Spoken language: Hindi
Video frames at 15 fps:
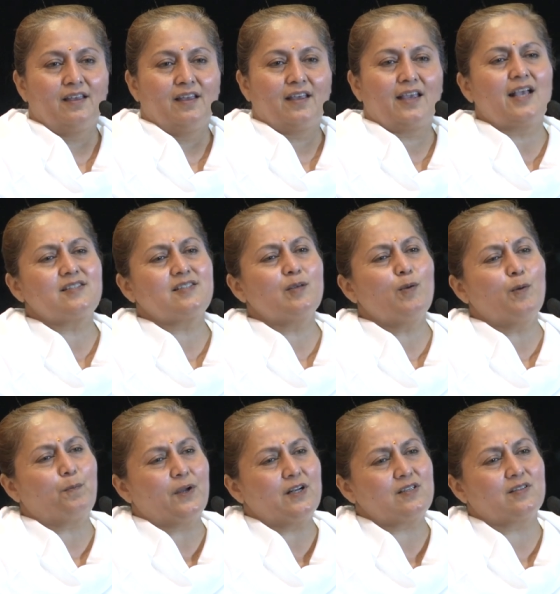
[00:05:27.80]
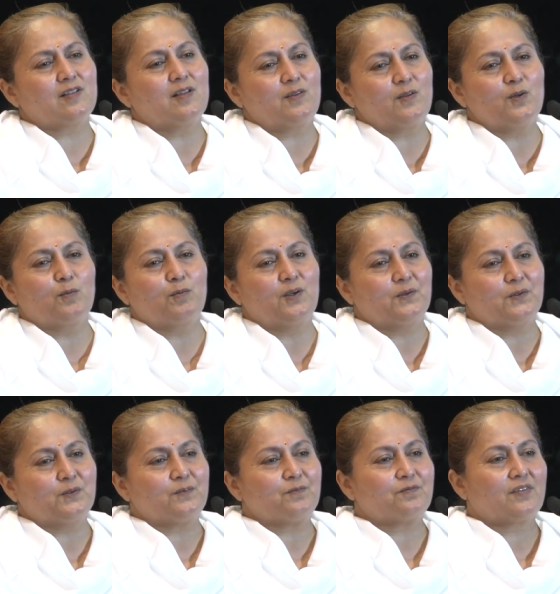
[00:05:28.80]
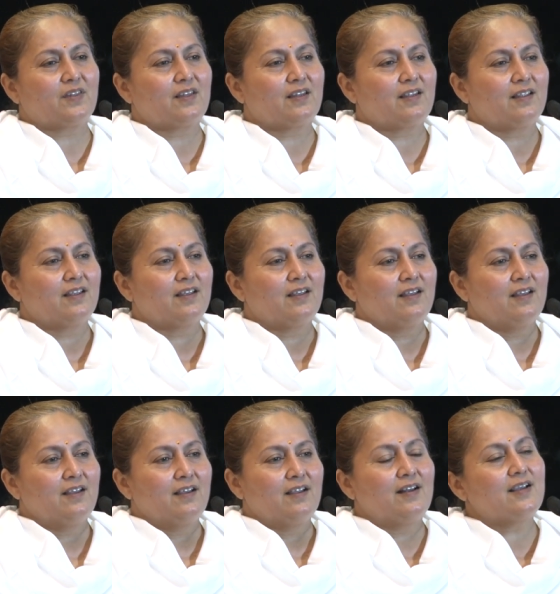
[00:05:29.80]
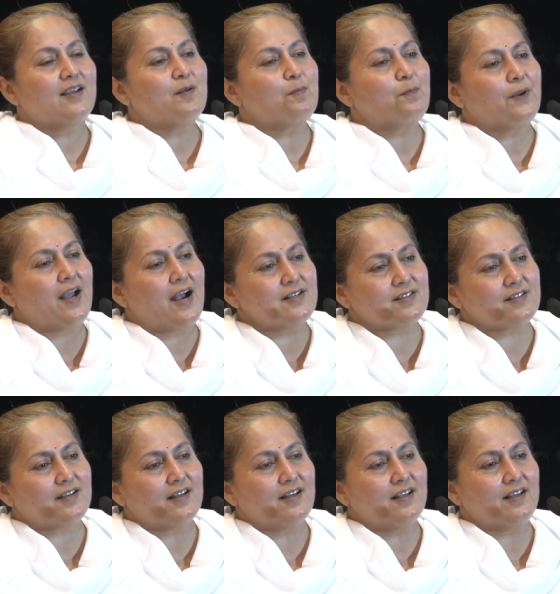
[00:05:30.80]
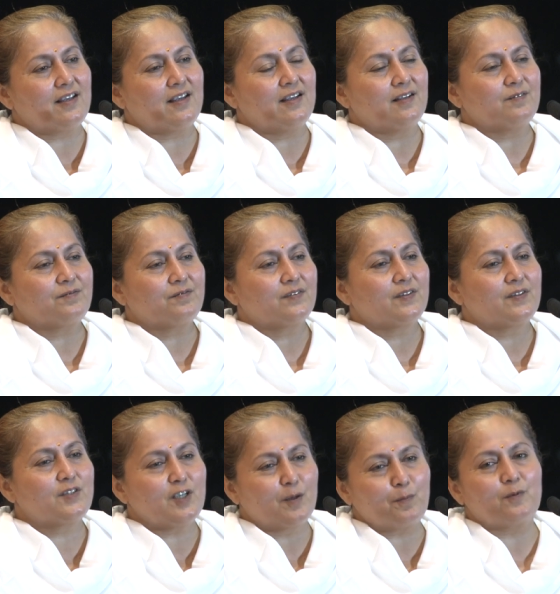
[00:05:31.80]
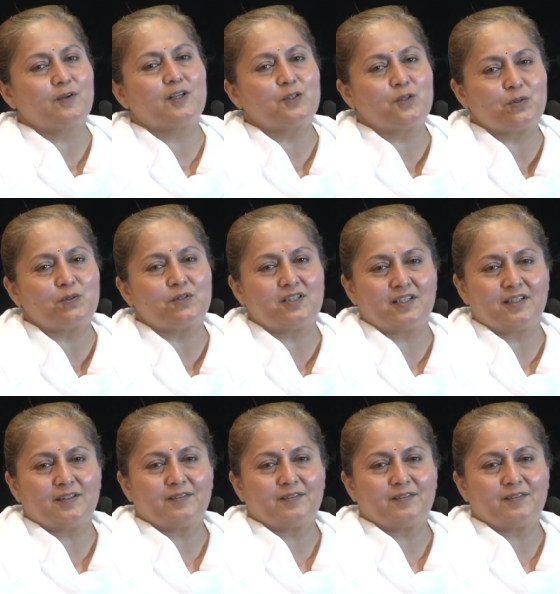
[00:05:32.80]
कैसी भी परिस्थितियों में हो लेकिन प्रयास करें कि जप न छूटे